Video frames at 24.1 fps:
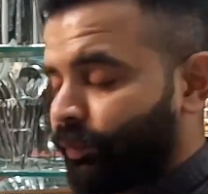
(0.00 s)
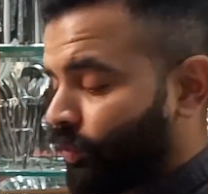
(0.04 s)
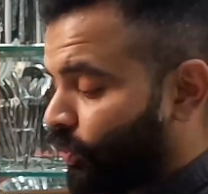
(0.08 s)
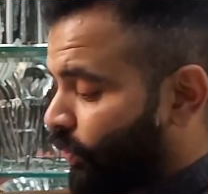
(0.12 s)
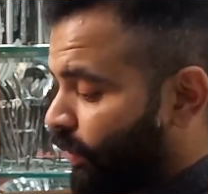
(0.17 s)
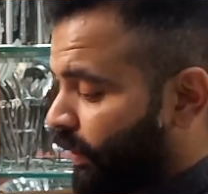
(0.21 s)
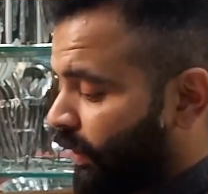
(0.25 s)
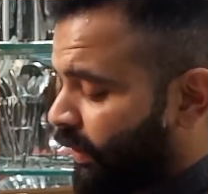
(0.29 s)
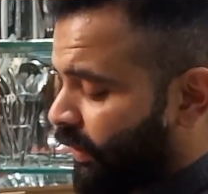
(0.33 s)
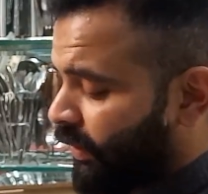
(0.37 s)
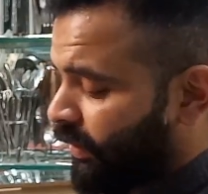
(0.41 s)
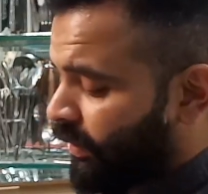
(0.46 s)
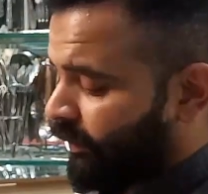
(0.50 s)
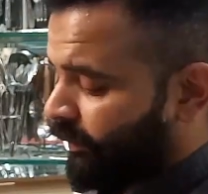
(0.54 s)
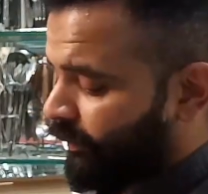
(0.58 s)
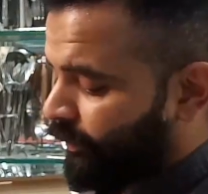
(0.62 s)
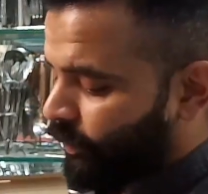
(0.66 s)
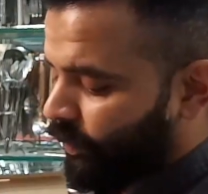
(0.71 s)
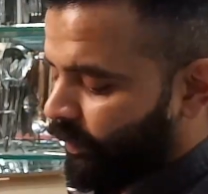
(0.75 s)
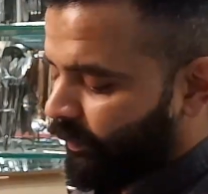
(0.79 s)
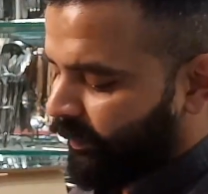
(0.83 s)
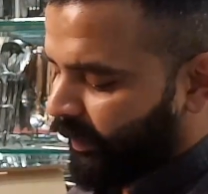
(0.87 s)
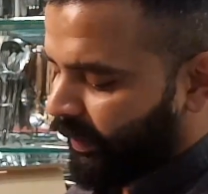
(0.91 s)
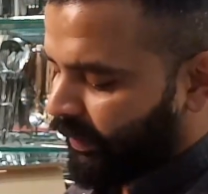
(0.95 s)
जो है ना
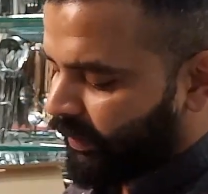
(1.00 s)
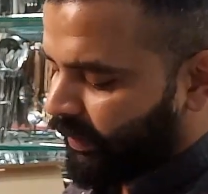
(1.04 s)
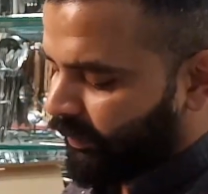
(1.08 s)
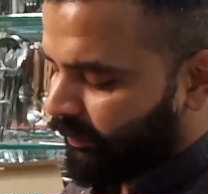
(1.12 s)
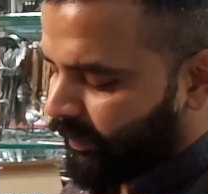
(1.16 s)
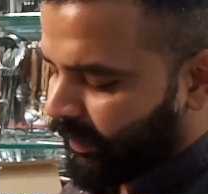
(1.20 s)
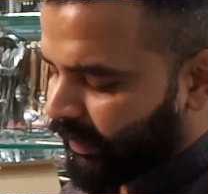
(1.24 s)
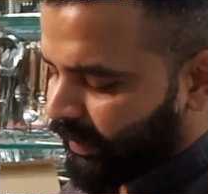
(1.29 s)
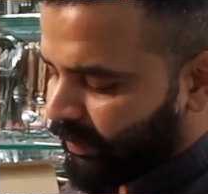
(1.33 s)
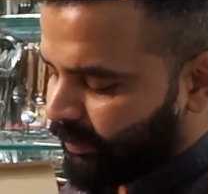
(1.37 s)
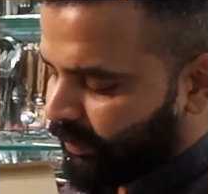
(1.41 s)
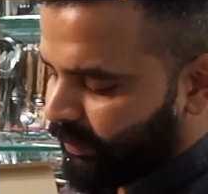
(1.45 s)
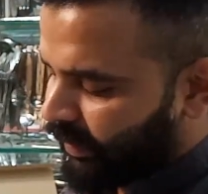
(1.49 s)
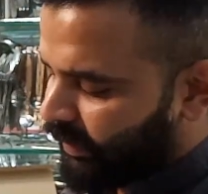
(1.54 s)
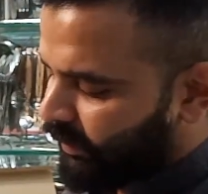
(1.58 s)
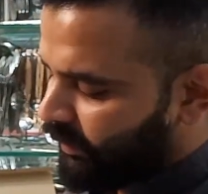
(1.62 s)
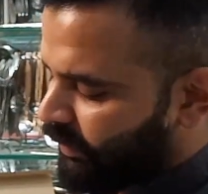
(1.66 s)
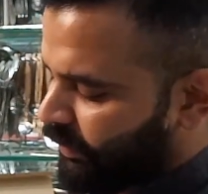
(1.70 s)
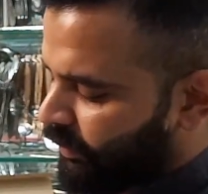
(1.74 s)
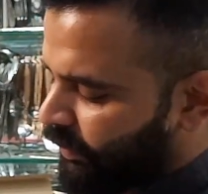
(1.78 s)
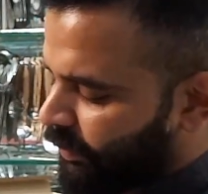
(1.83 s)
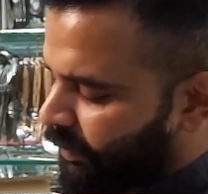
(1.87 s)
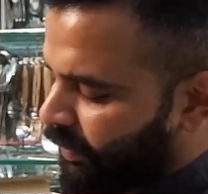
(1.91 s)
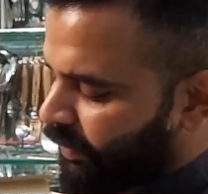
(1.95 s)
फूड फैक्ट्री वगैरह में
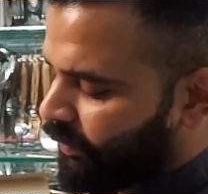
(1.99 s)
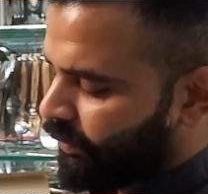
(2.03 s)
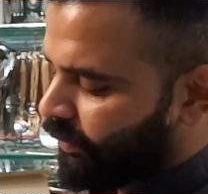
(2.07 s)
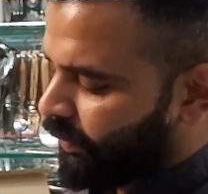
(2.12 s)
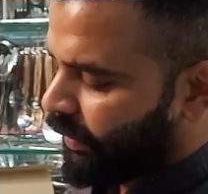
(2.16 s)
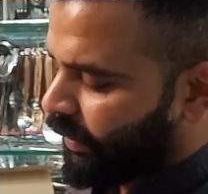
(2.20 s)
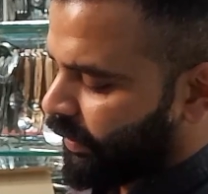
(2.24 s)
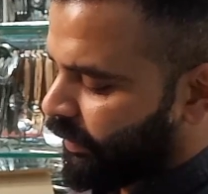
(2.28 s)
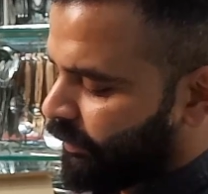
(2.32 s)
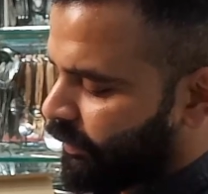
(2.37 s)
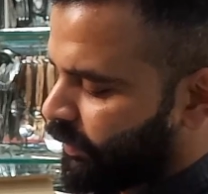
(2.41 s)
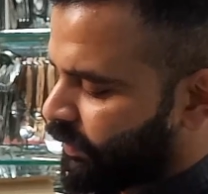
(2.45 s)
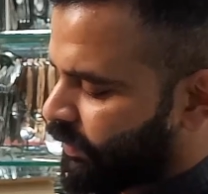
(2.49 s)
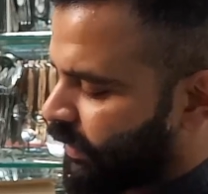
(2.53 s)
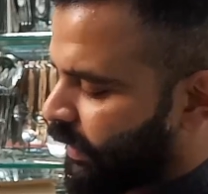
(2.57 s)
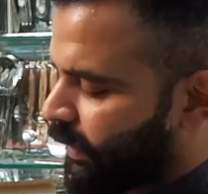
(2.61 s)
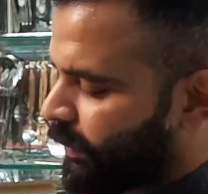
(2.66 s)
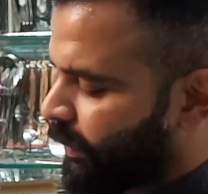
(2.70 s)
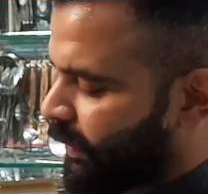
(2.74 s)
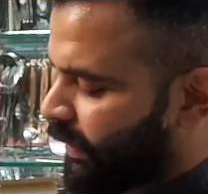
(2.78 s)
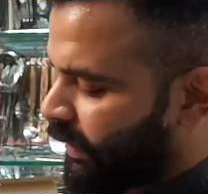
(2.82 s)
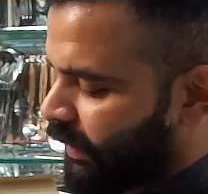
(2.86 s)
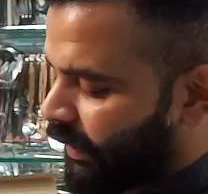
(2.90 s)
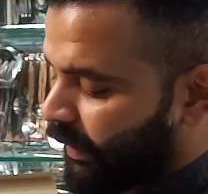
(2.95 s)
किसी में भी है ना वो
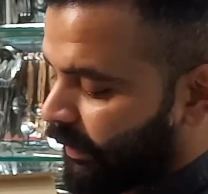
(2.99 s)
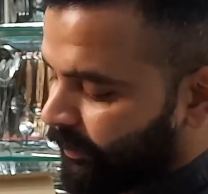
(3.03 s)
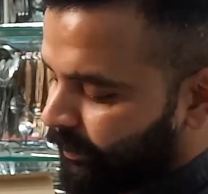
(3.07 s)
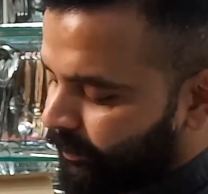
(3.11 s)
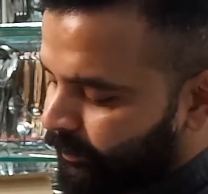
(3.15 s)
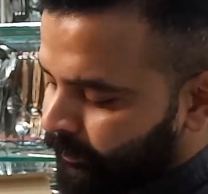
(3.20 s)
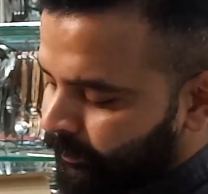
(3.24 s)
जग मिलता है